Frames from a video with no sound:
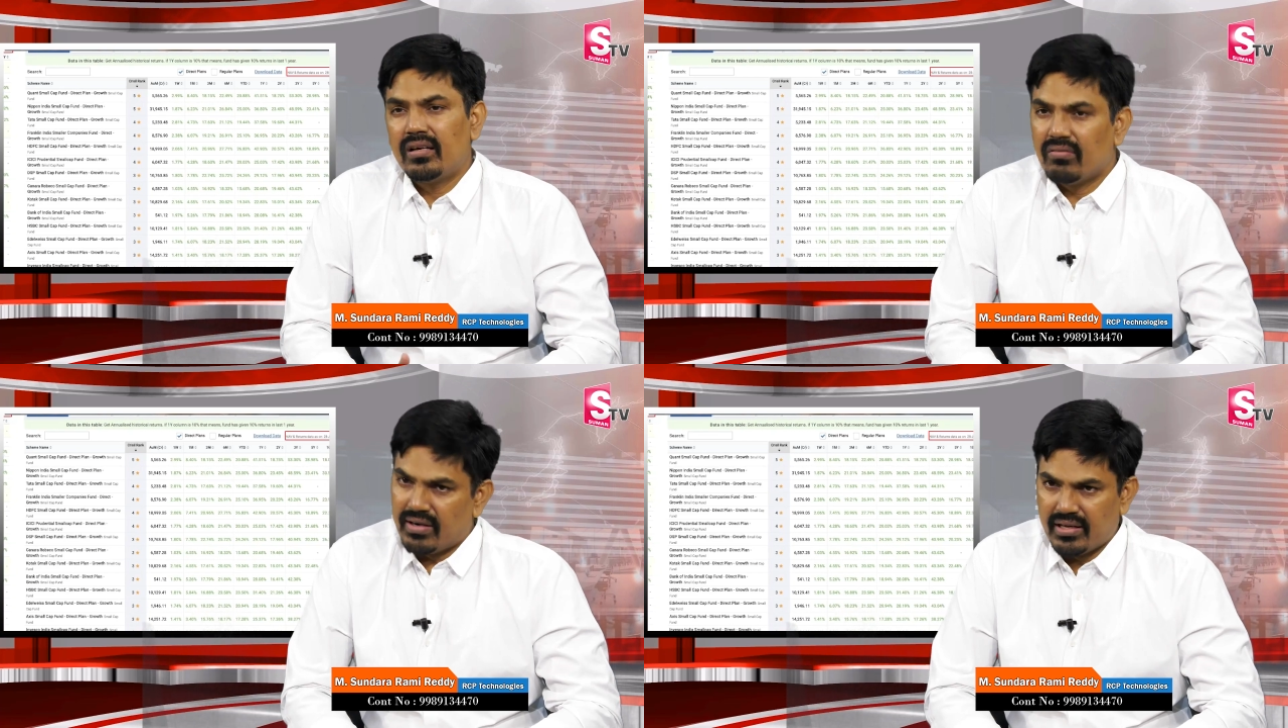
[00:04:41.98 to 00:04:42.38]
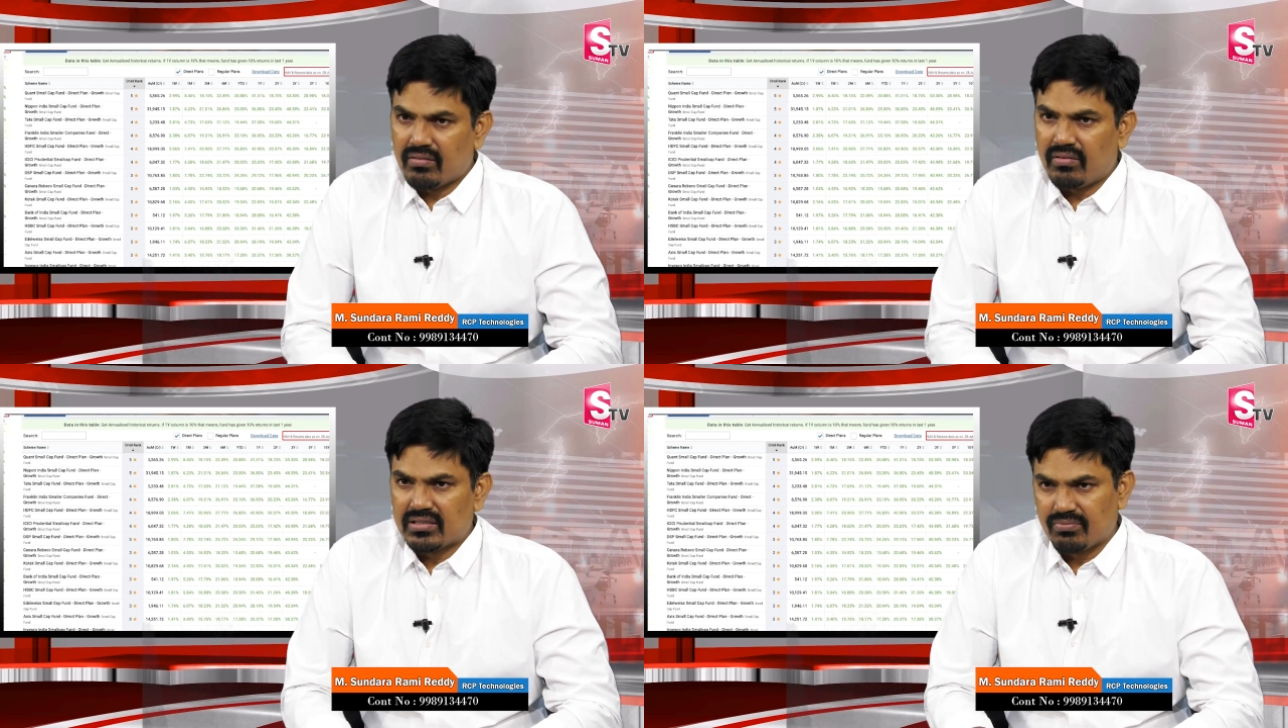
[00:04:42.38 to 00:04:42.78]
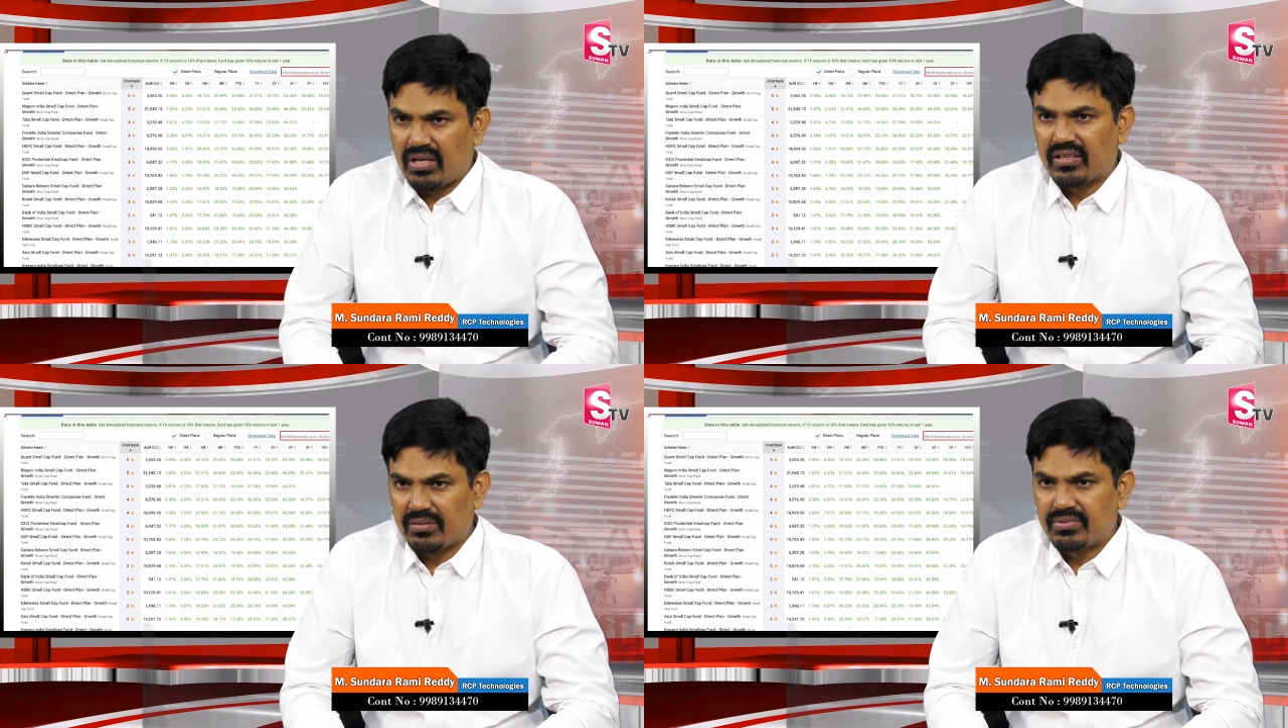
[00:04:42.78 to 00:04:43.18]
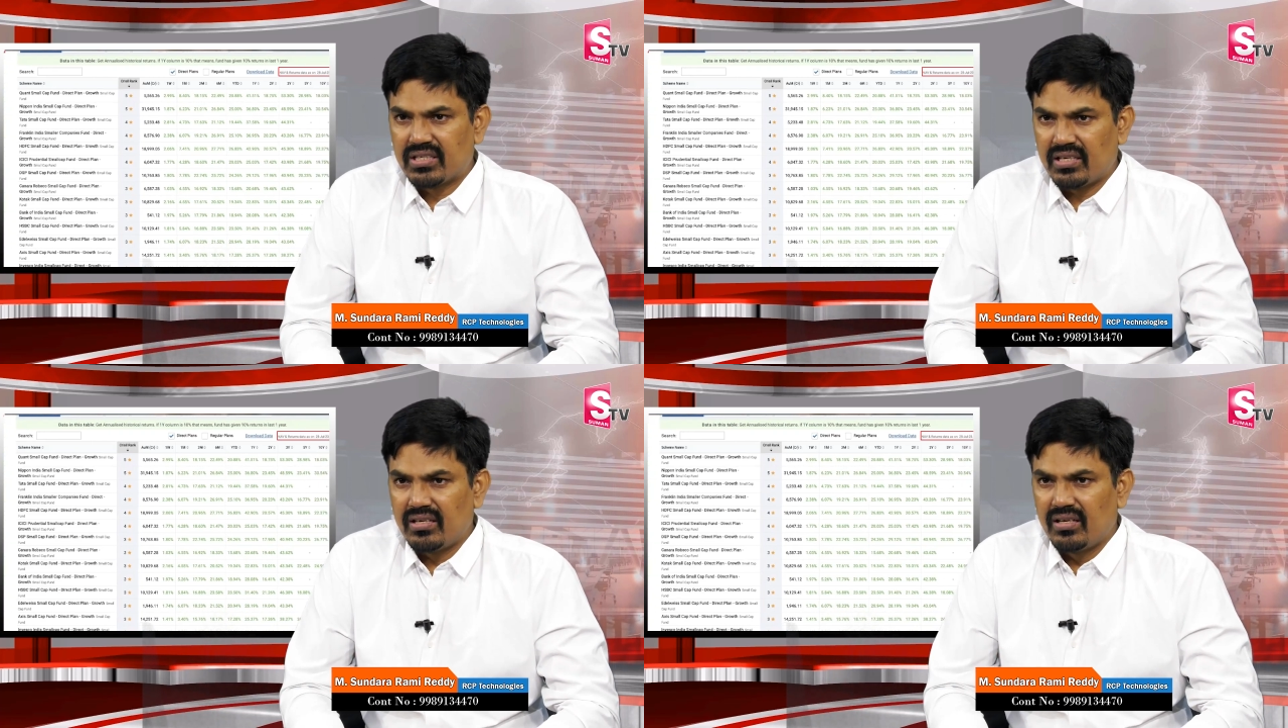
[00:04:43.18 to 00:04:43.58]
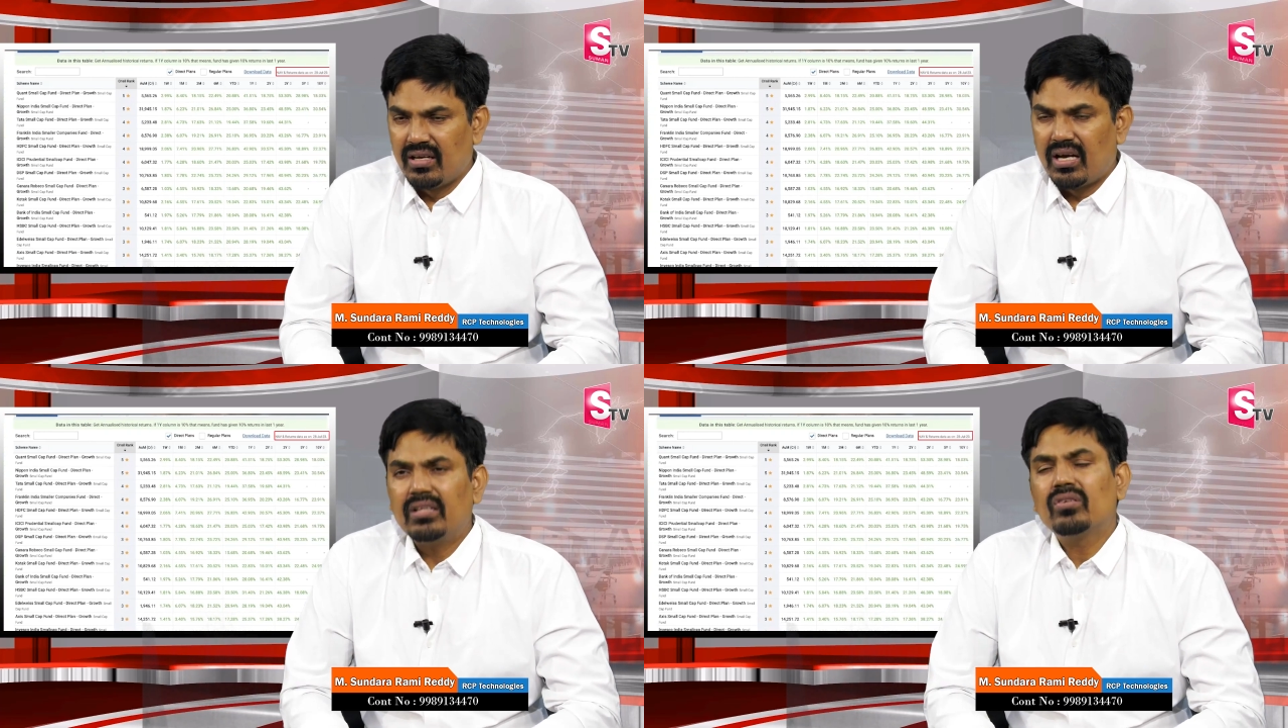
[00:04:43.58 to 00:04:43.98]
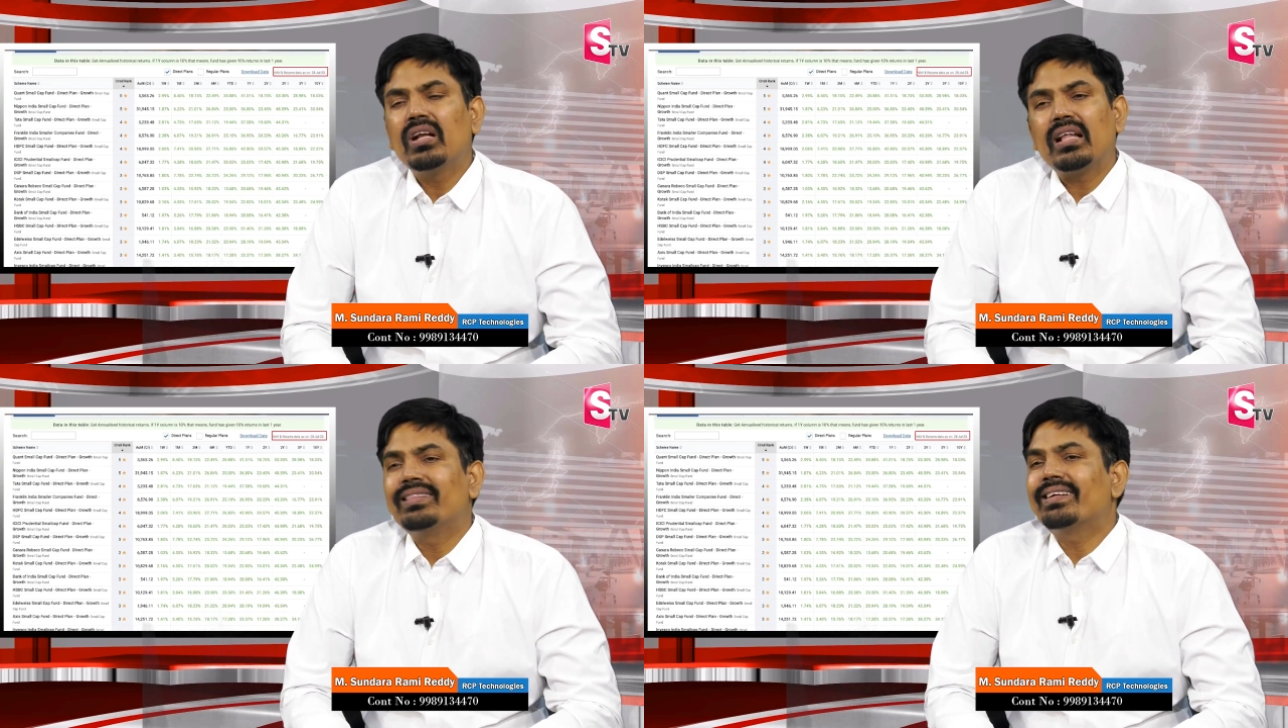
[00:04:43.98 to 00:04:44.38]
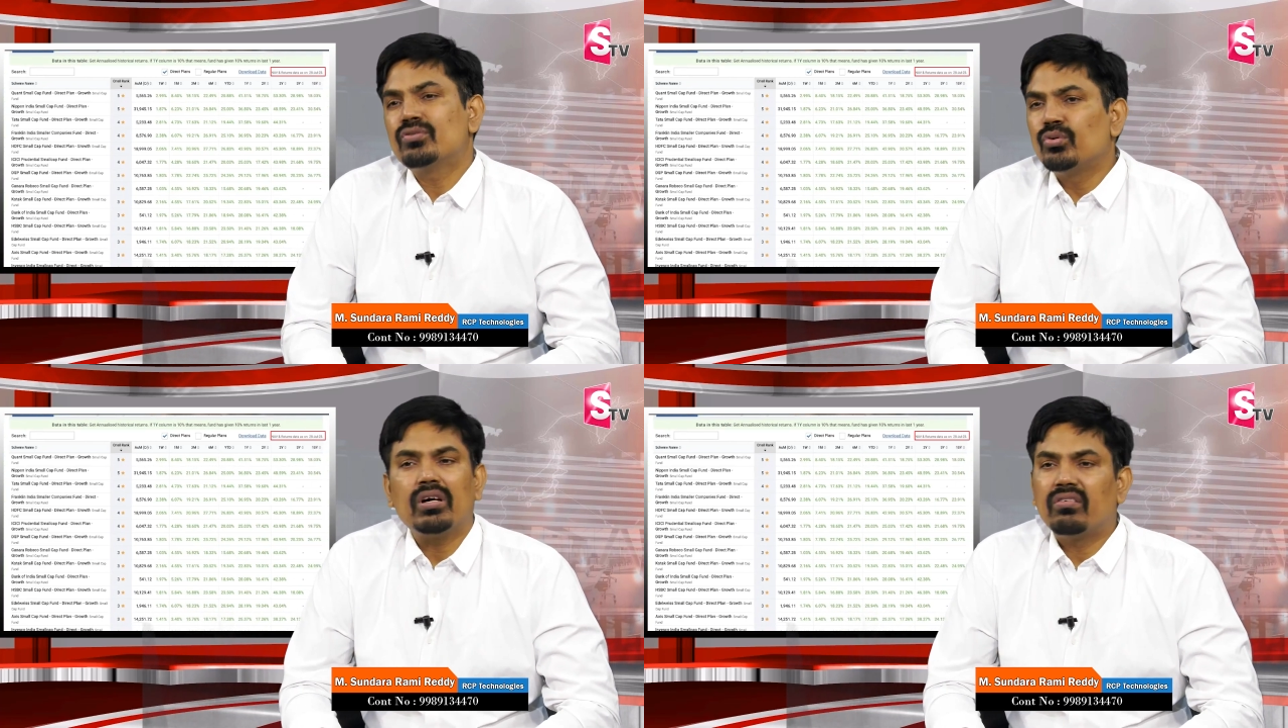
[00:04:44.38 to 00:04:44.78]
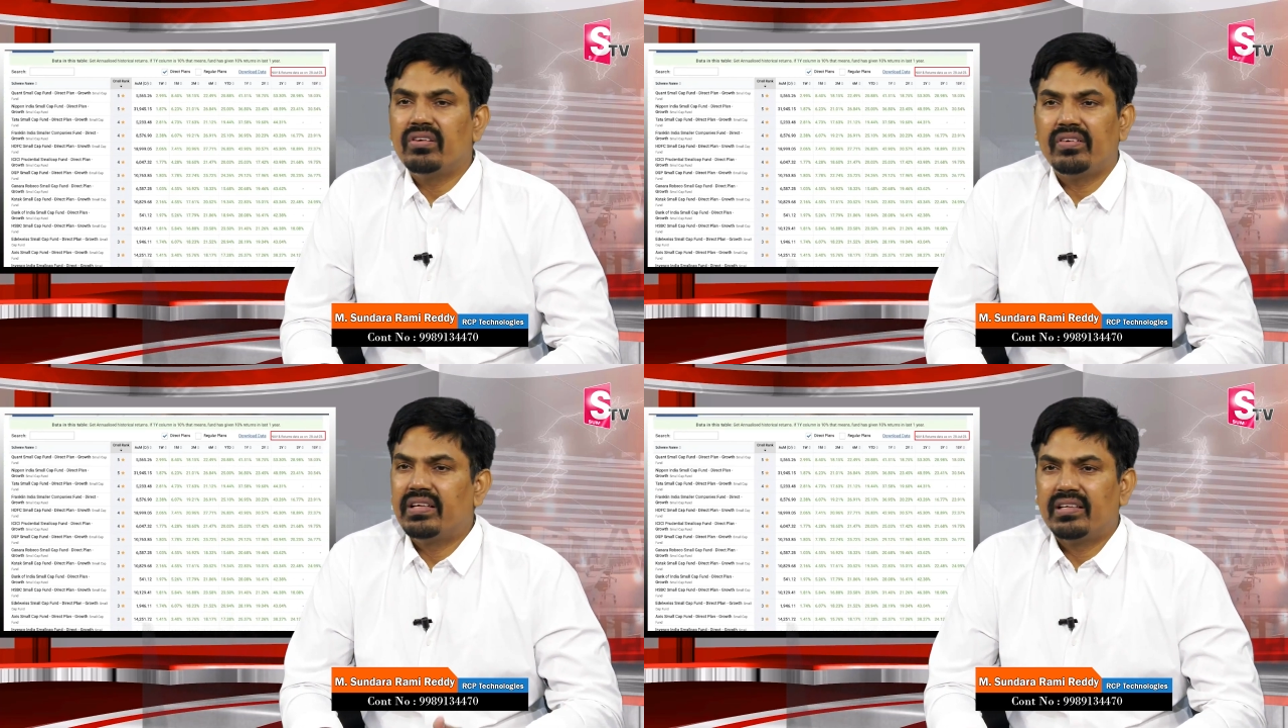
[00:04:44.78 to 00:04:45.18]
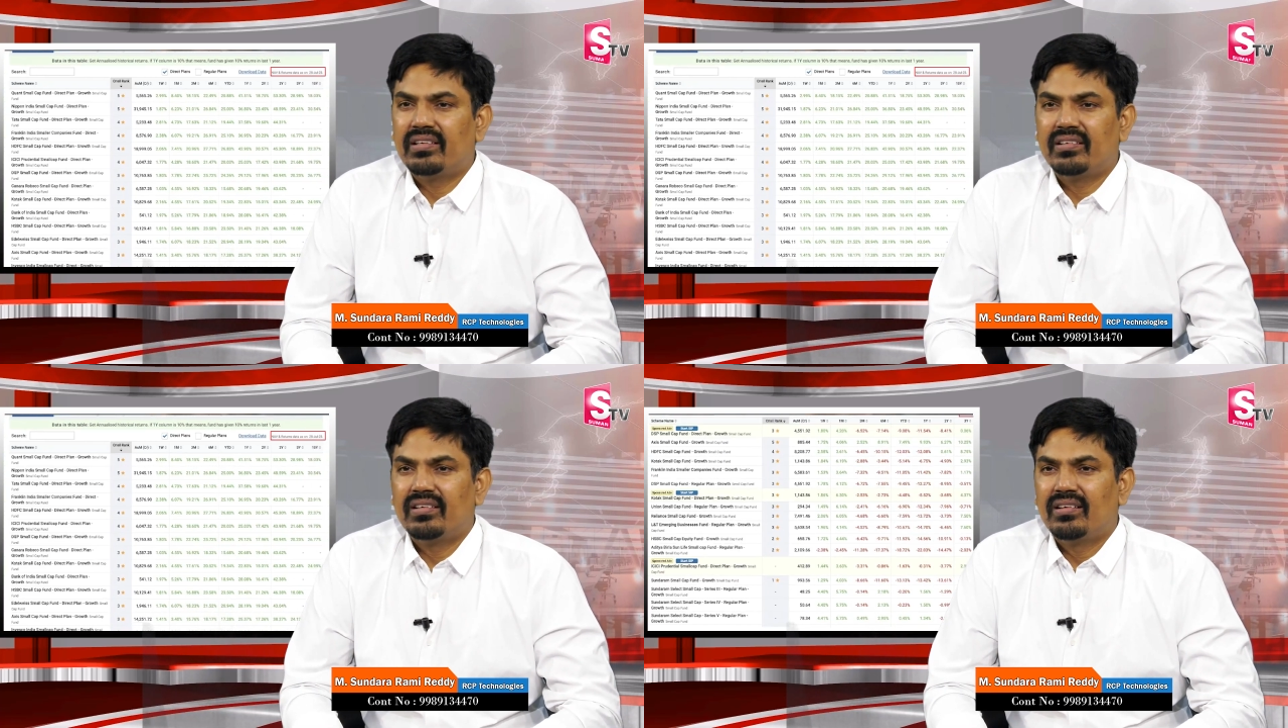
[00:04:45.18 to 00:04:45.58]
రివార్డ్ ఎక్కువ స్మాల్ క్యాప్స్కి అందుకని అందరికి సూట్ అవ్వవి hmm.